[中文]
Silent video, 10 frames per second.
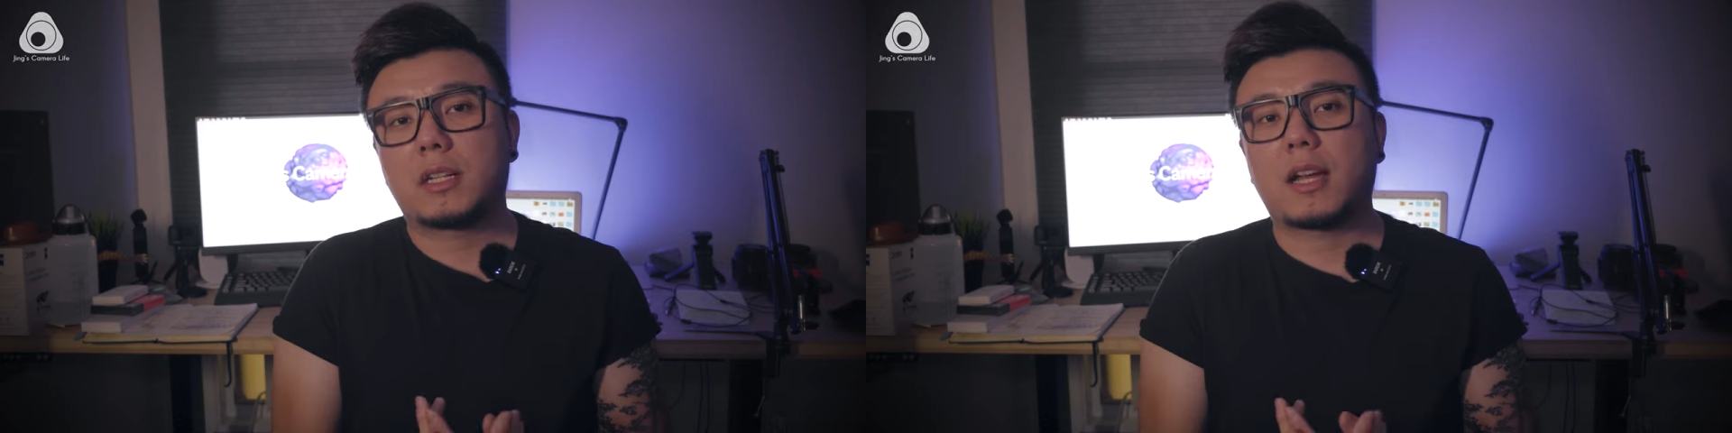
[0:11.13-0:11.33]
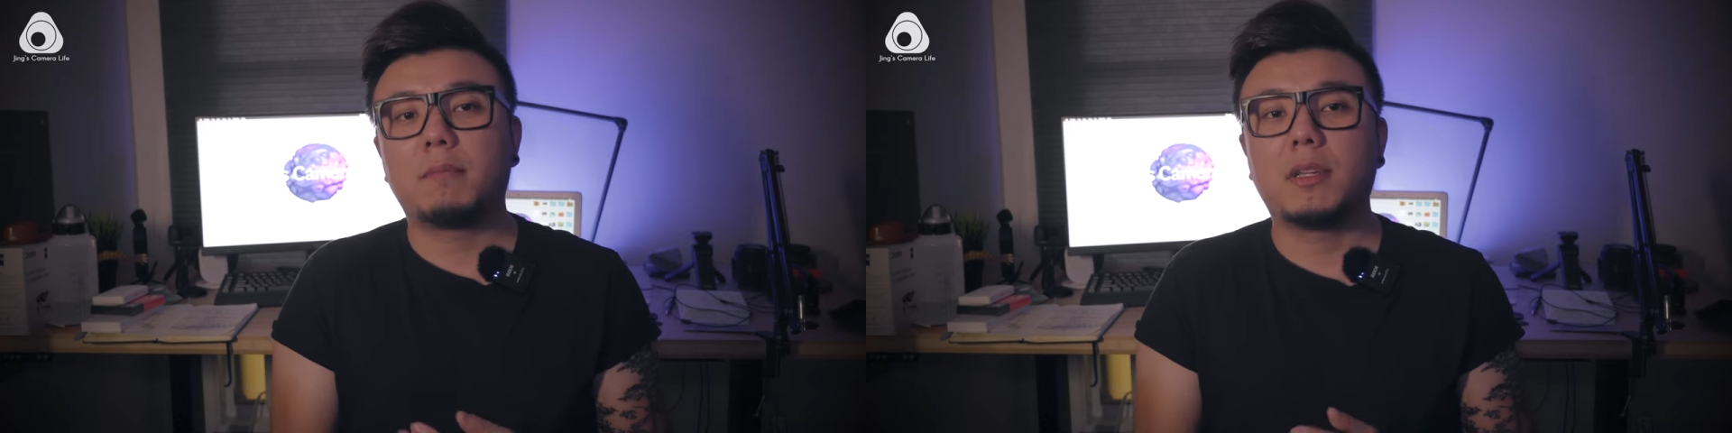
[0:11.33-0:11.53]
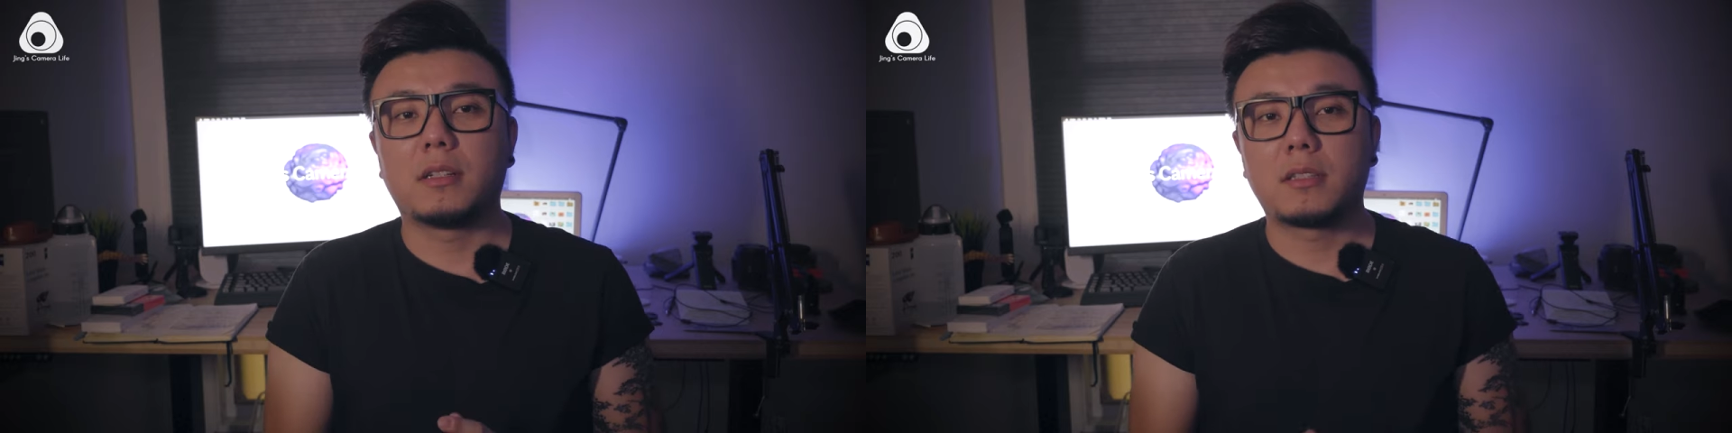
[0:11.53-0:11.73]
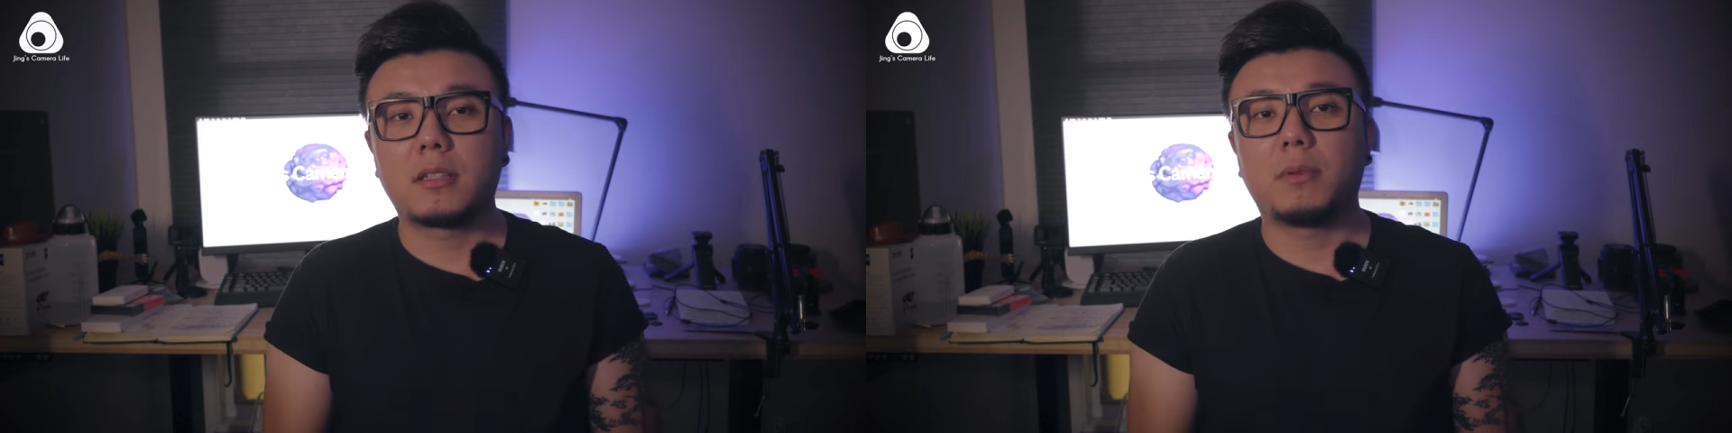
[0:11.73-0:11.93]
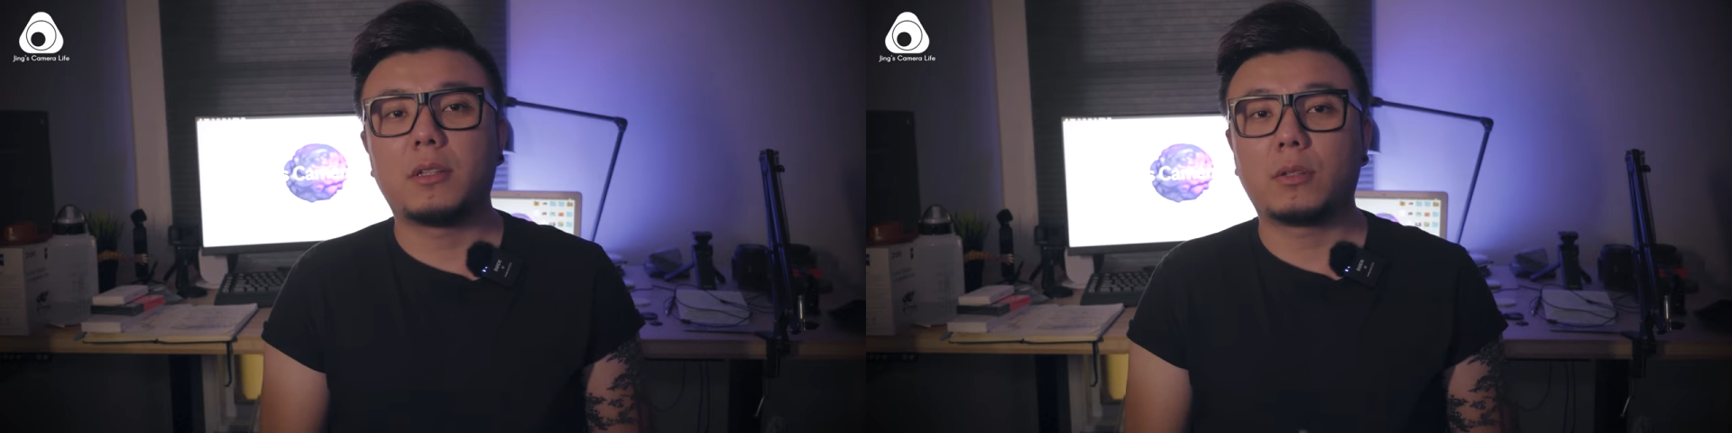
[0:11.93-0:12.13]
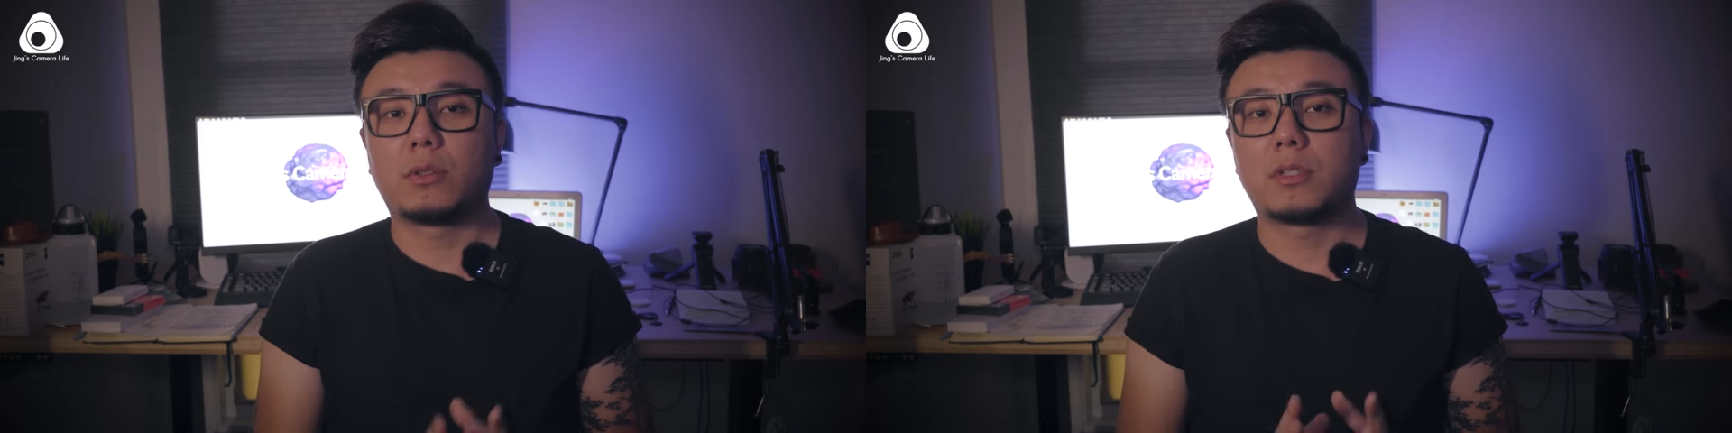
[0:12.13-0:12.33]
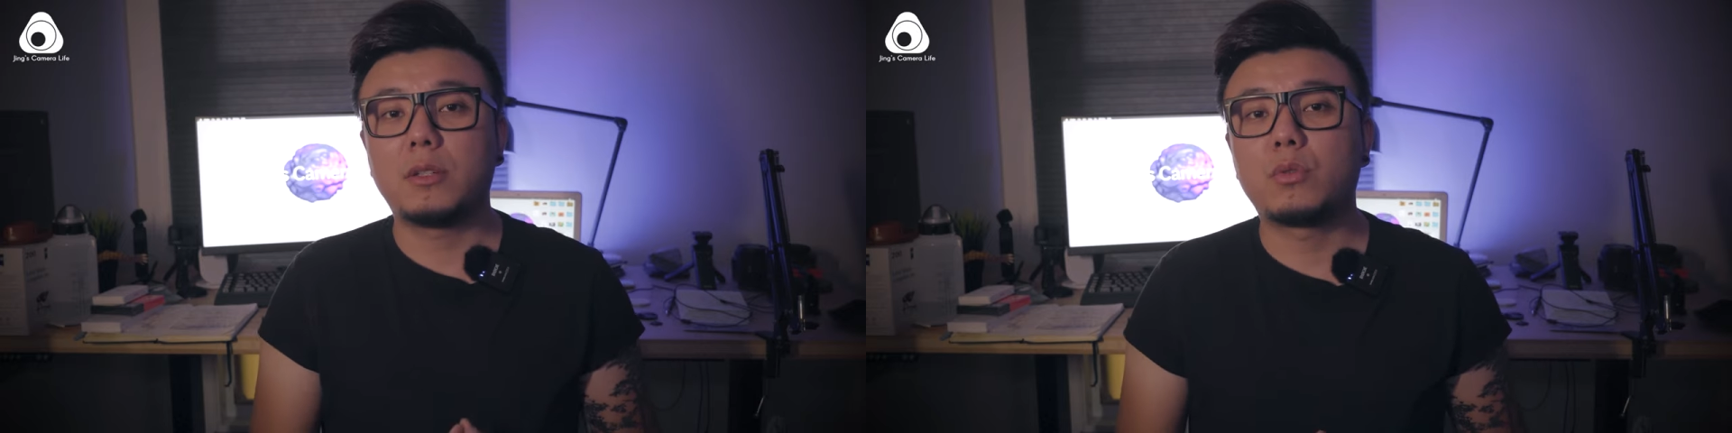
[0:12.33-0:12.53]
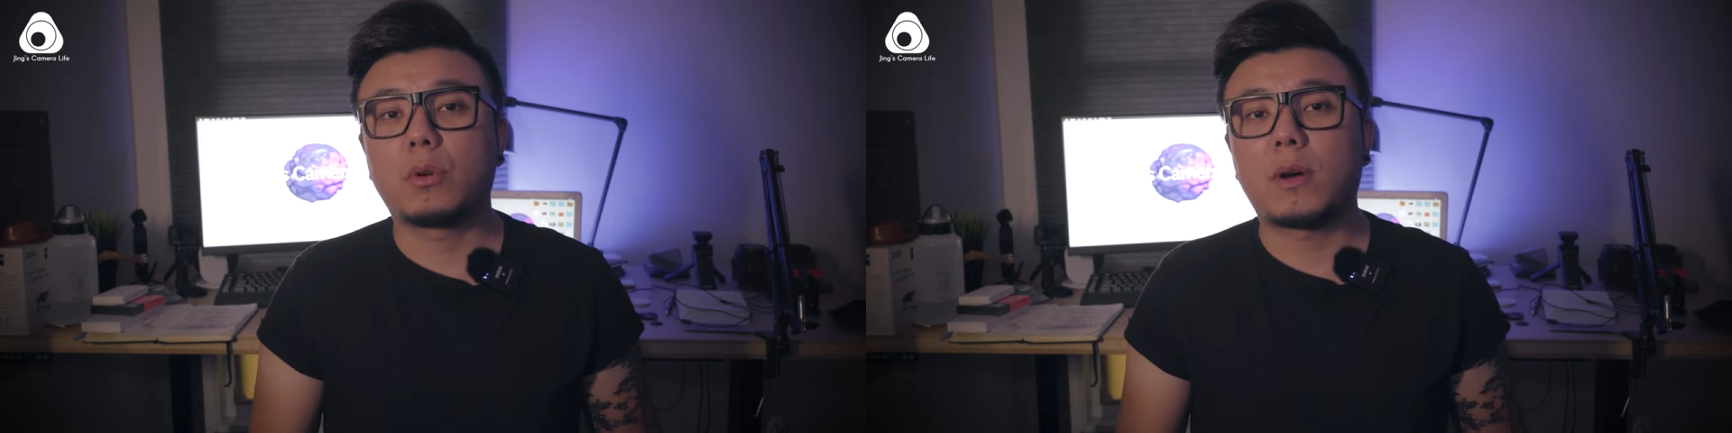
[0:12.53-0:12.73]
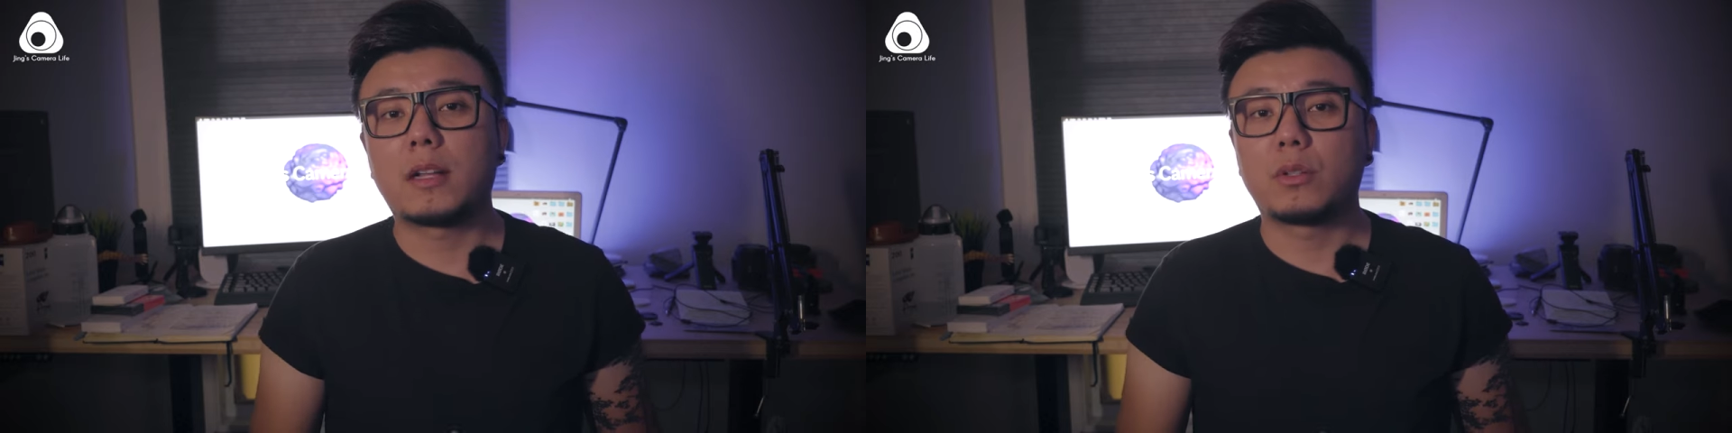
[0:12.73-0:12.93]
产品和测评都有兴趣的话，